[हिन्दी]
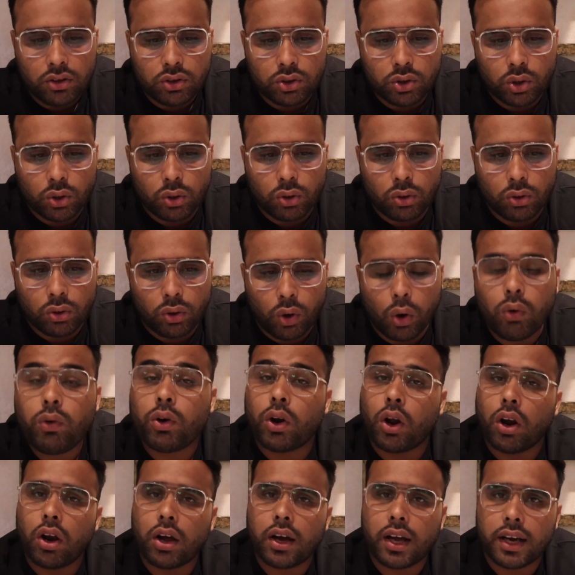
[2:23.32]
तो
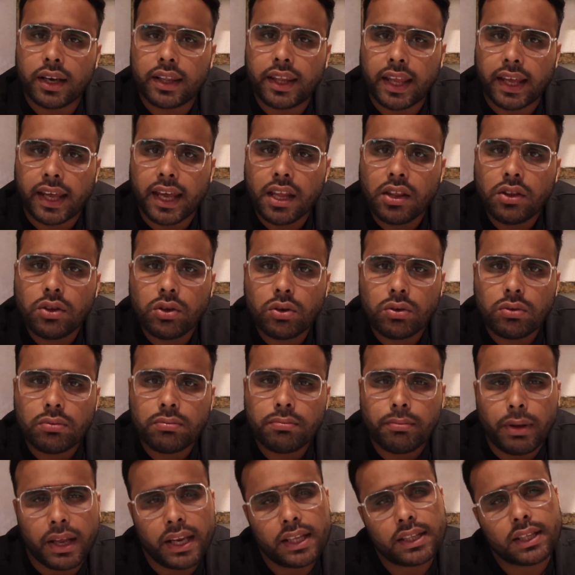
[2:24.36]
ओवरऑल अगर देखें तो
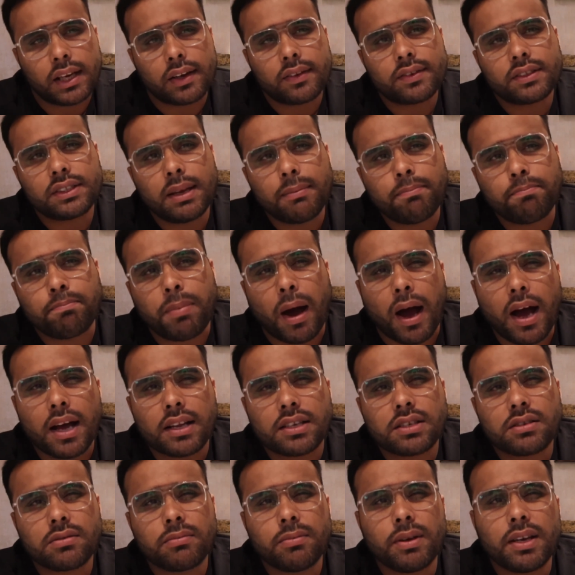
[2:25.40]
मेरी तरफ से
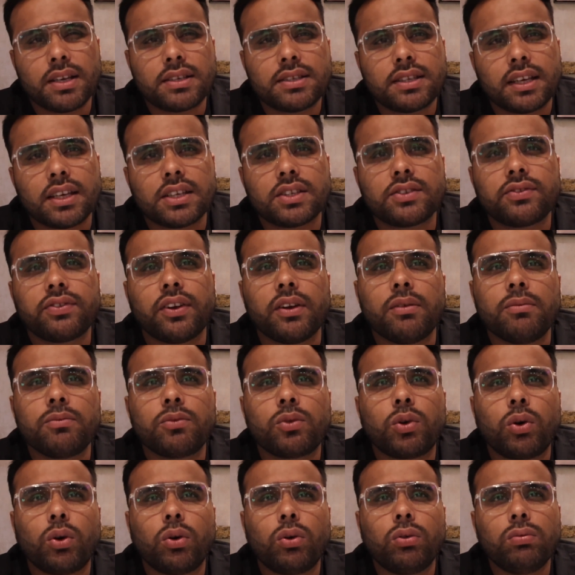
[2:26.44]
पाँच में से इस फिल्म
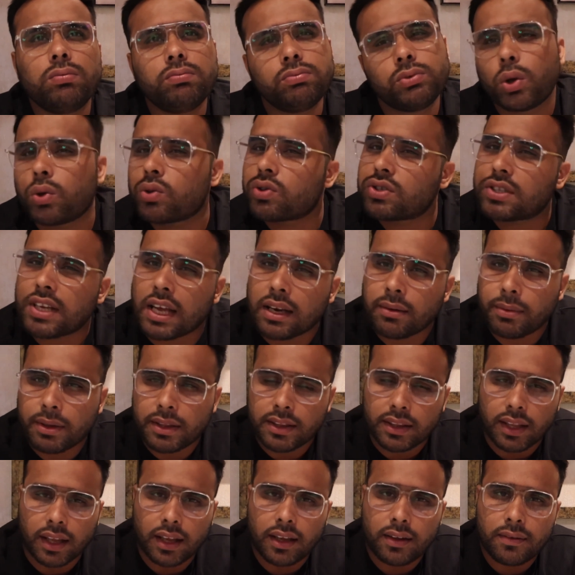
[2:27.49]
को दो स्टार
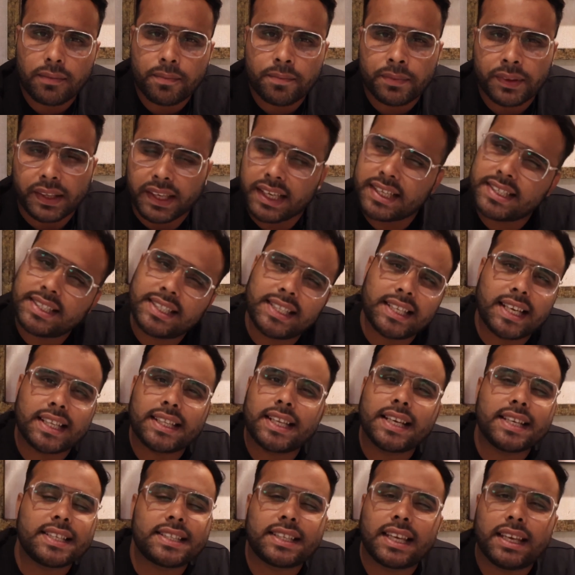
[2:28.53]
बनते हैं इससे
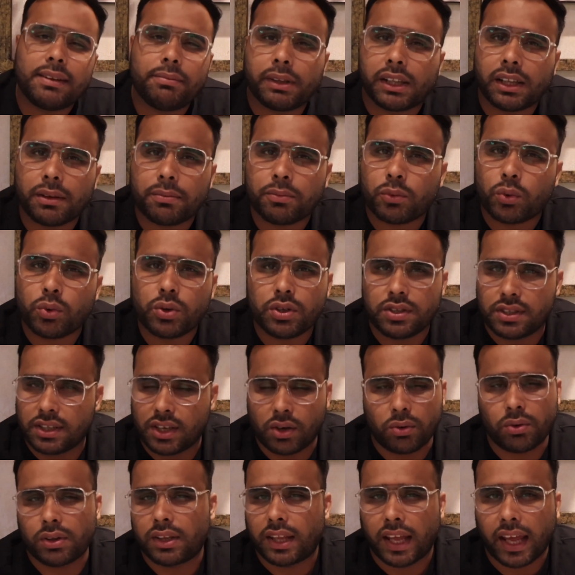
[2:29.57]
ज़्यादा इसकी मतलब कोई
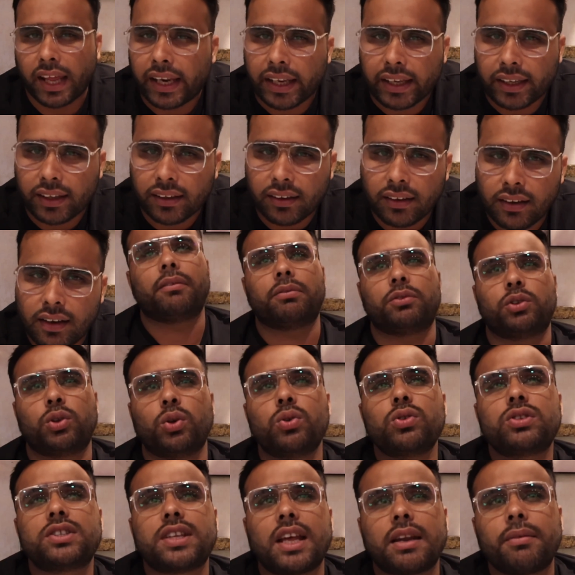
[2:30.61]
ज़रूरत है नहीं
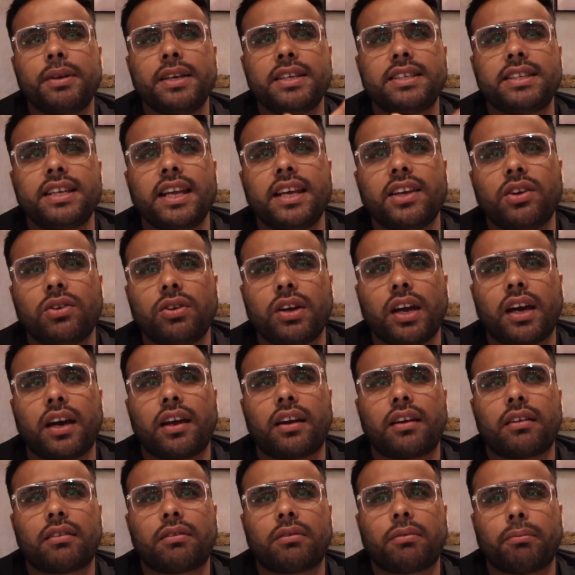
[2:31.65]
दो स्टार भी इसलिए क्योंकि अगर
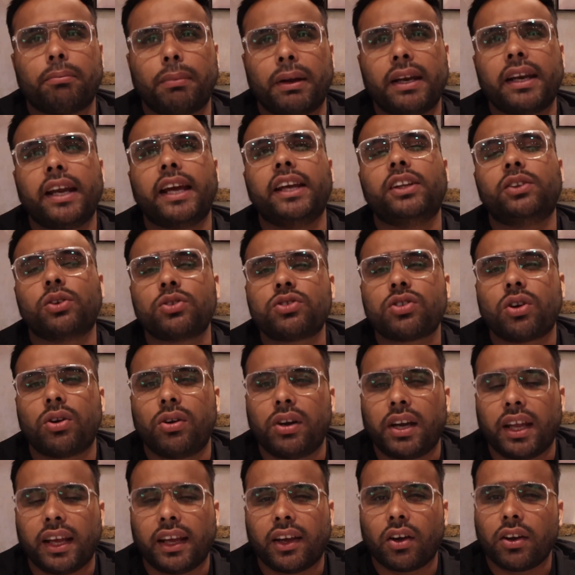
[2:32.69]
बन गई तो चलो
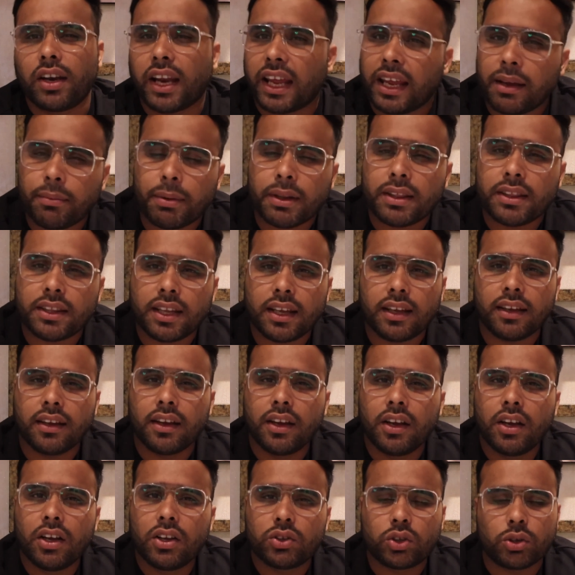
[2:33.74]
ठीक है और नहीं बनती
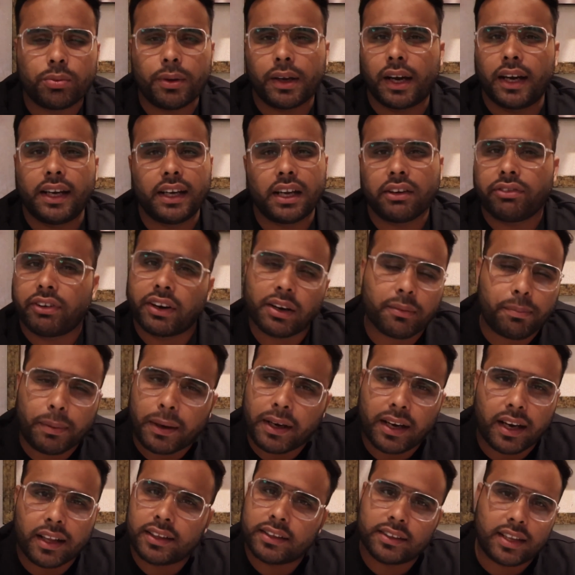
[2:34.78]
तो भी घंटा फ़र्क
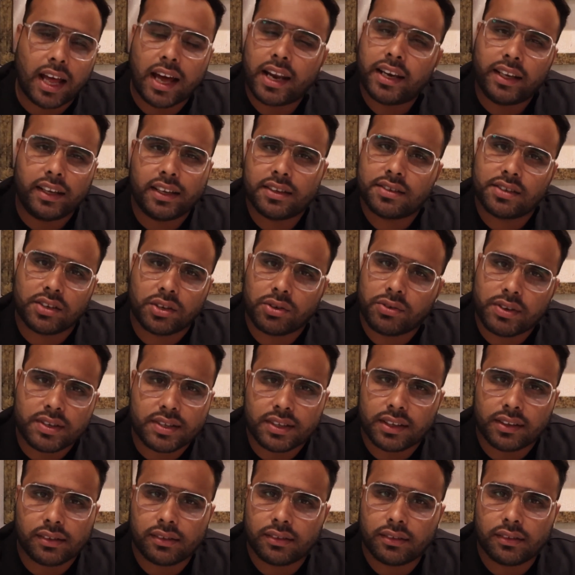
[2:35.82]
पड़ना था नहीं किसी को
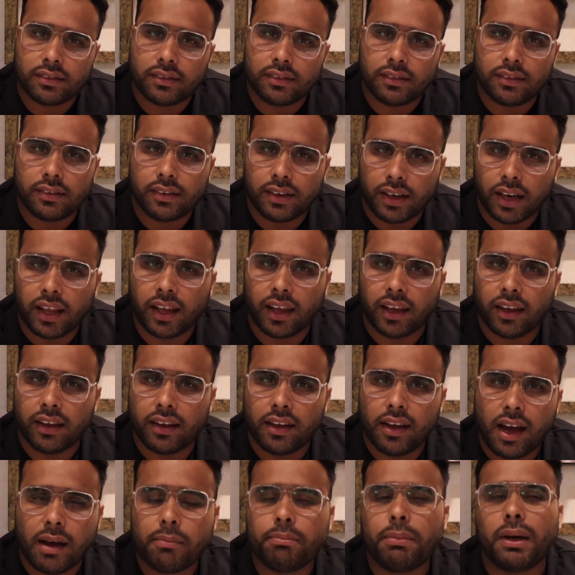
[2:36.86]
वैसे ठीक है
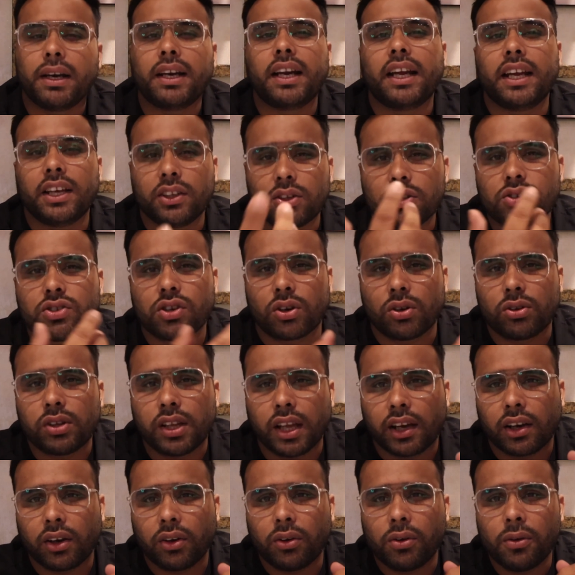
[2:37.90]
अब बन गई है तो चलो
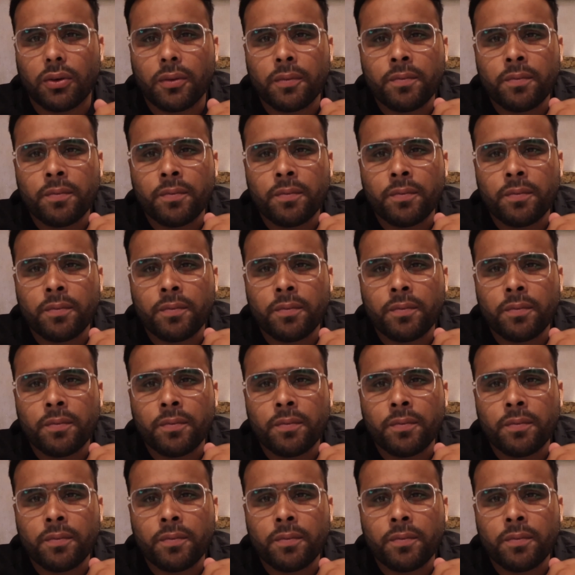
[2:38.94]
देख लो